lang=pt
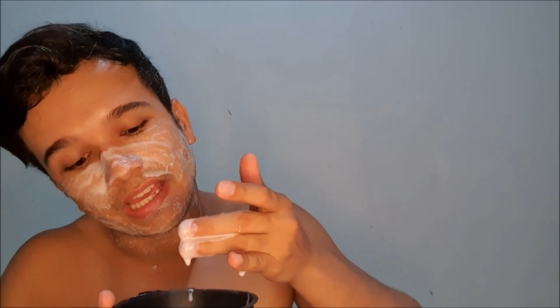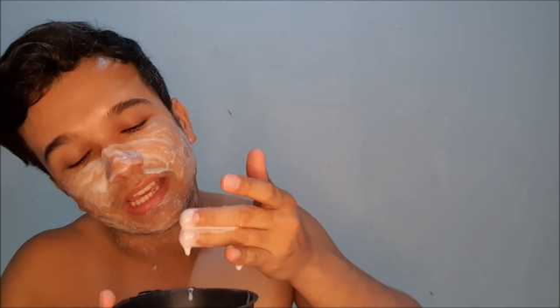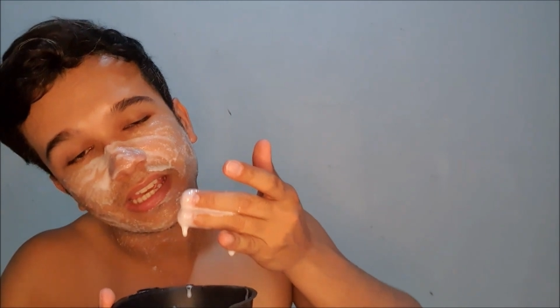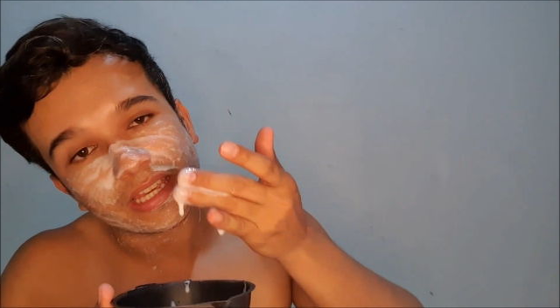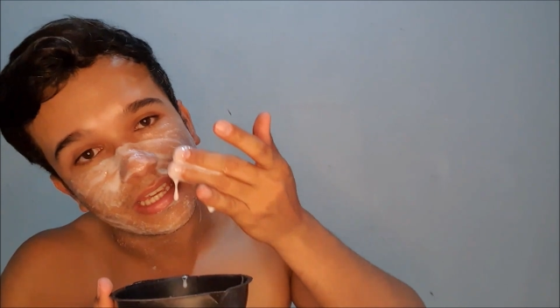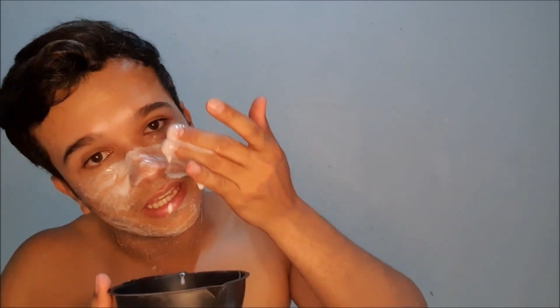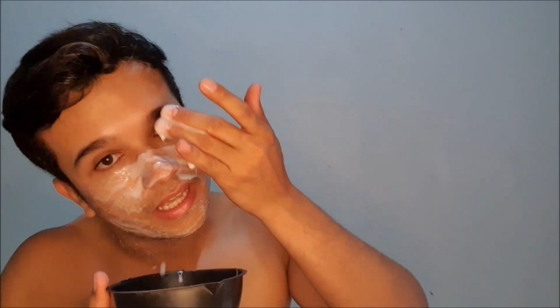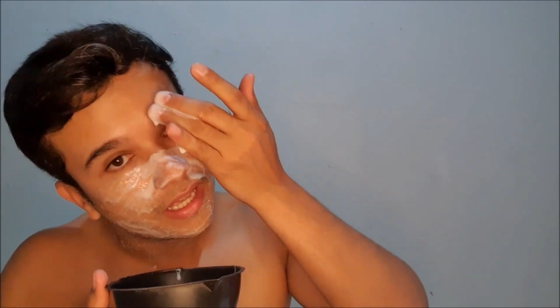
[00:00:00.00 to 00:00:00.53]

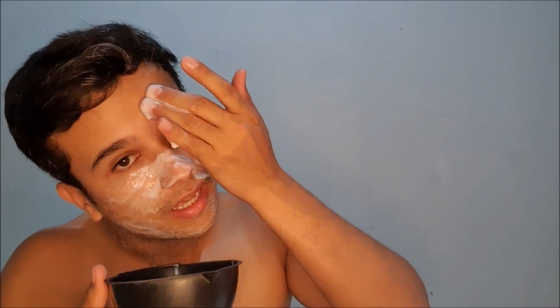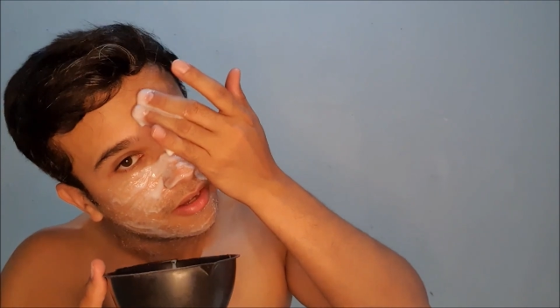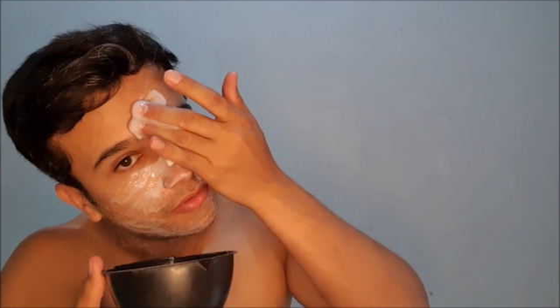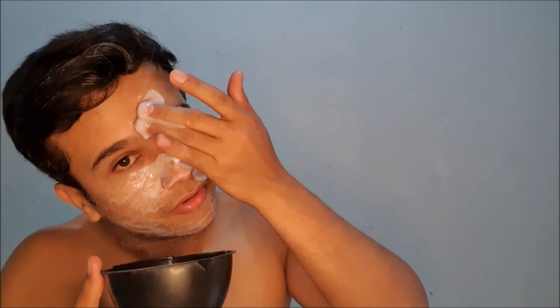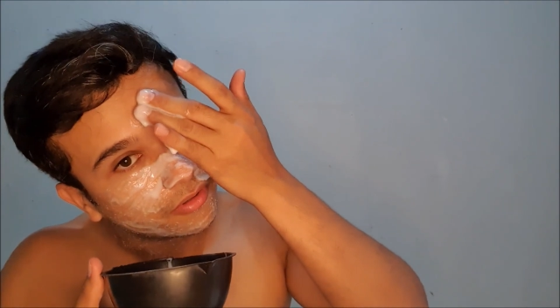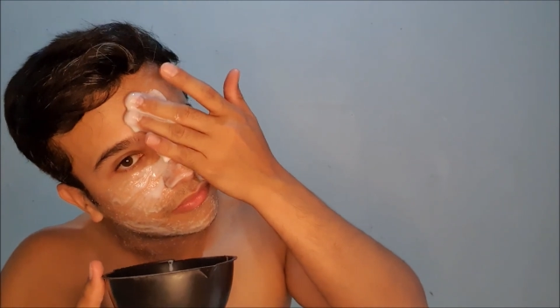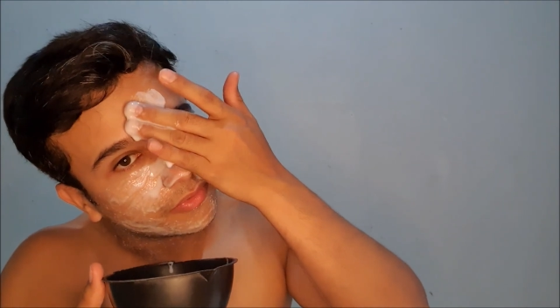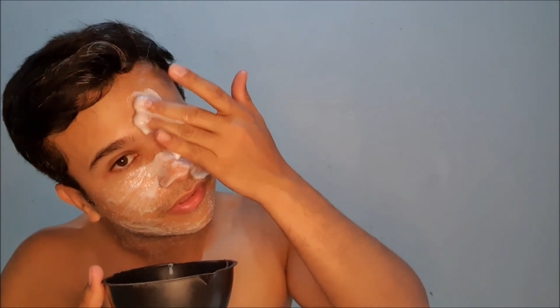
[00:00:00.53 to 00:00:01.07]
e
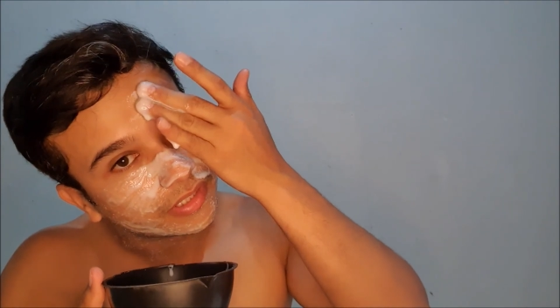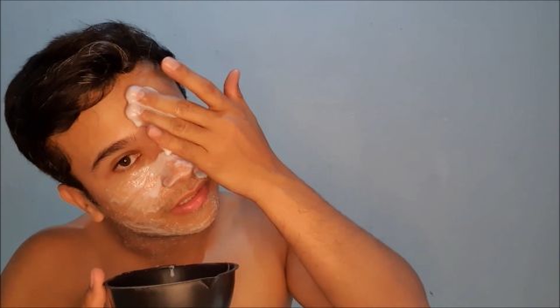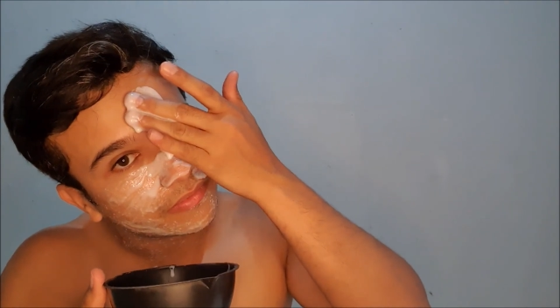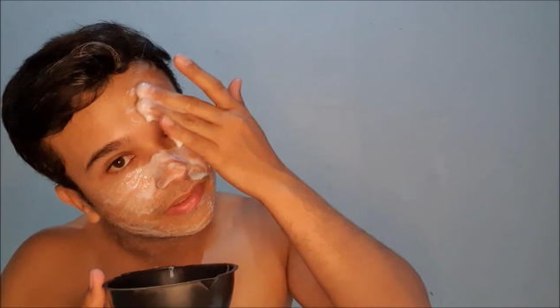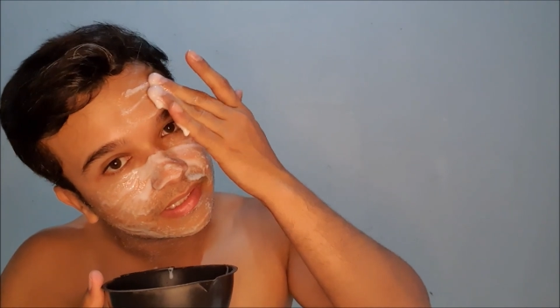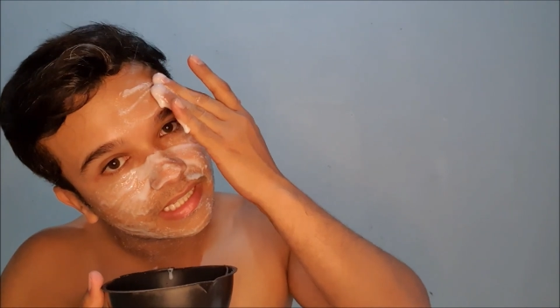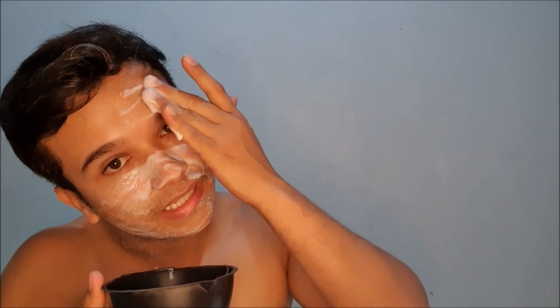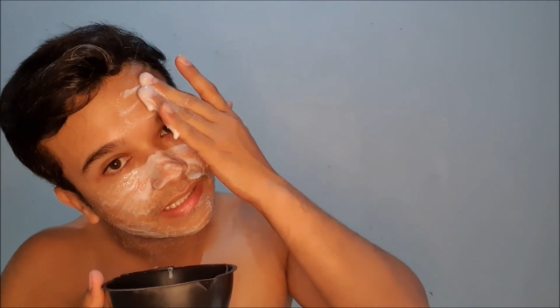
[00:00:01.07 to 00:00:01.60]
quando você
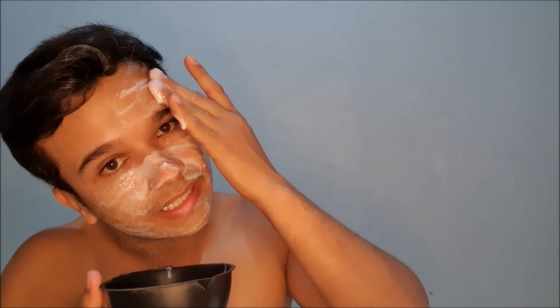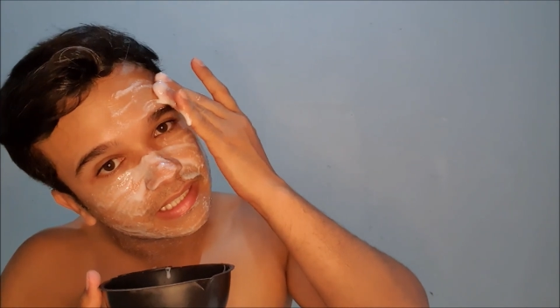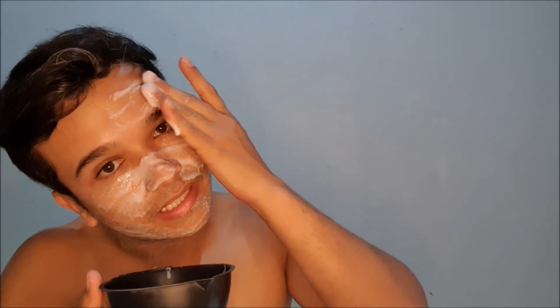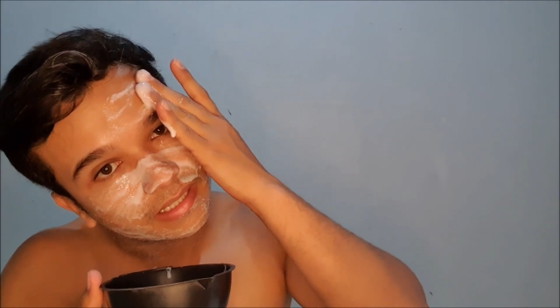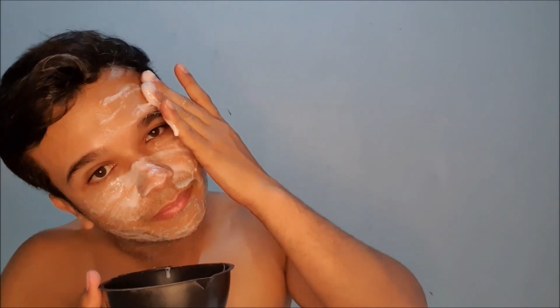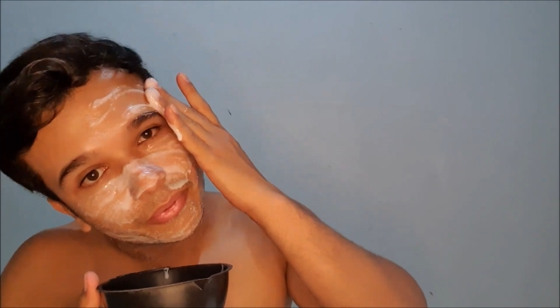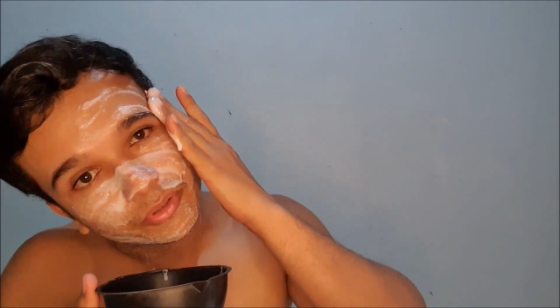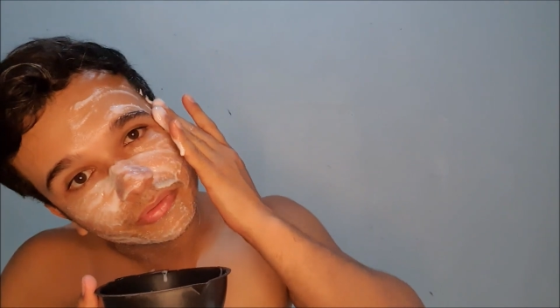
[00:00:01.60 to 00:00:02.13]
fizer isso
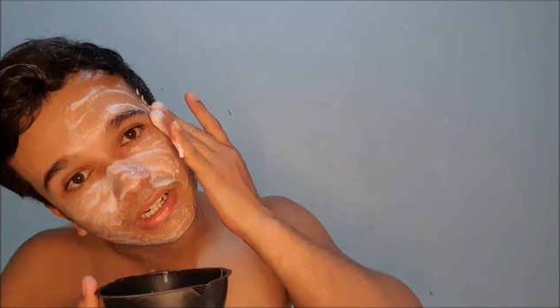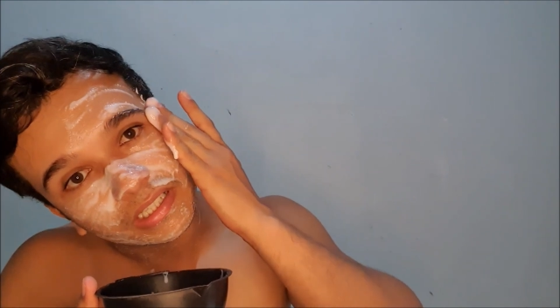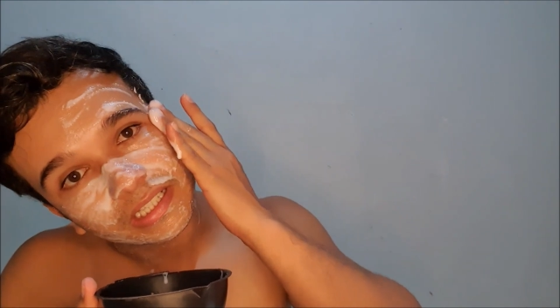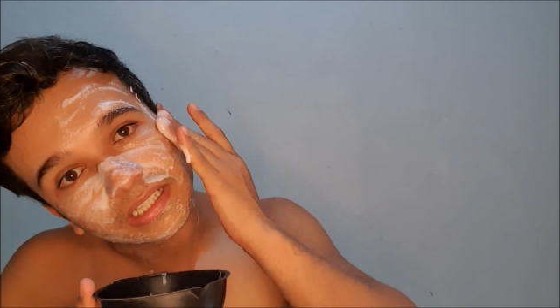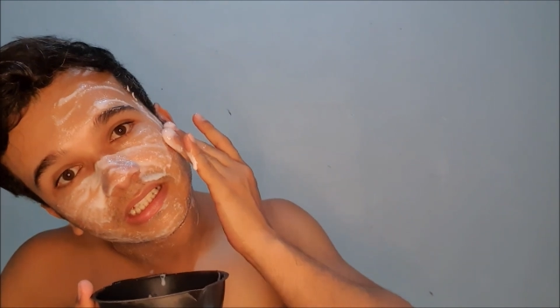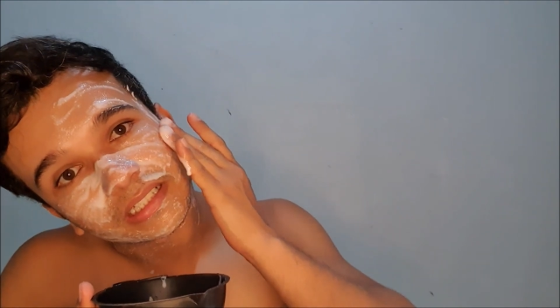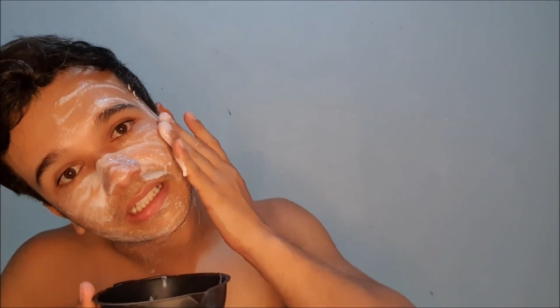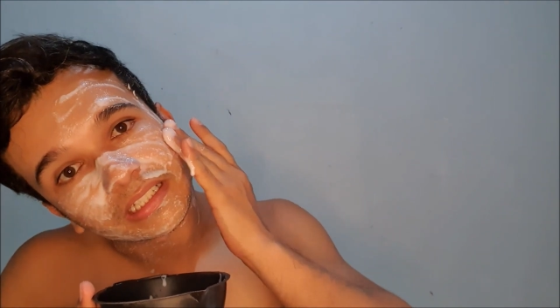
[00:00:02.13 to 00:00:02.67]
aqui, pode guardar
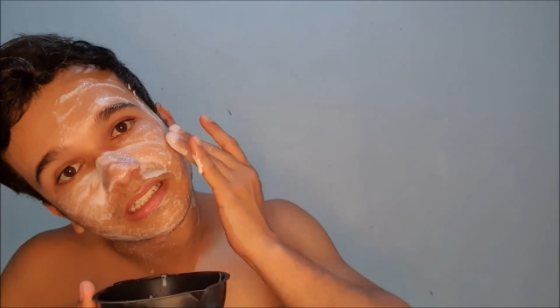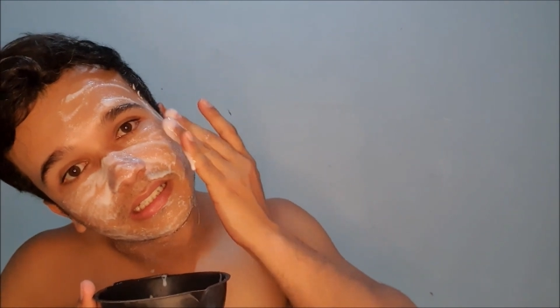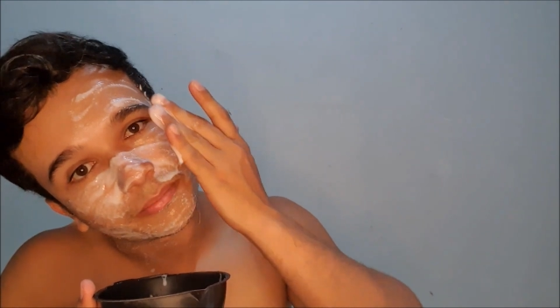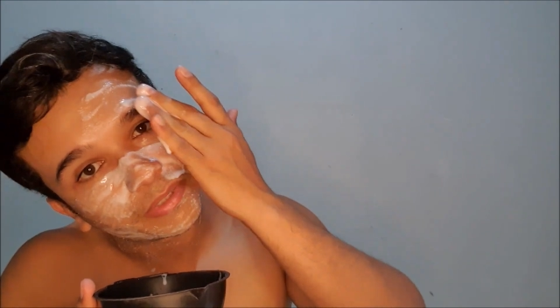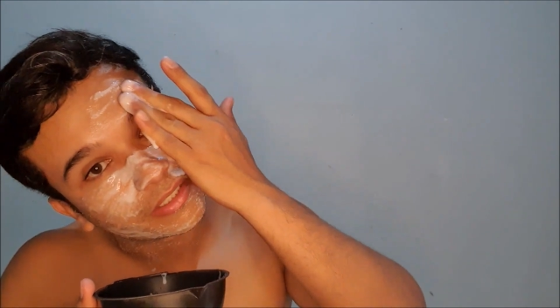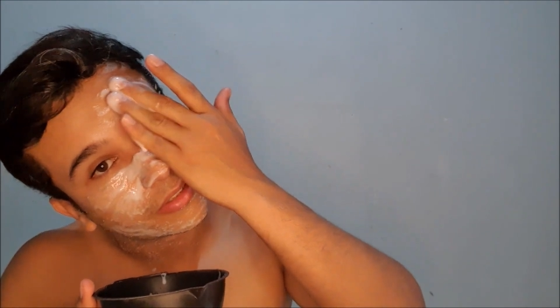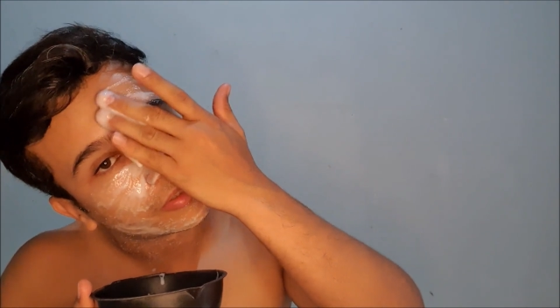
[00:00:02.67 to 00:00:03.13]
na geladeira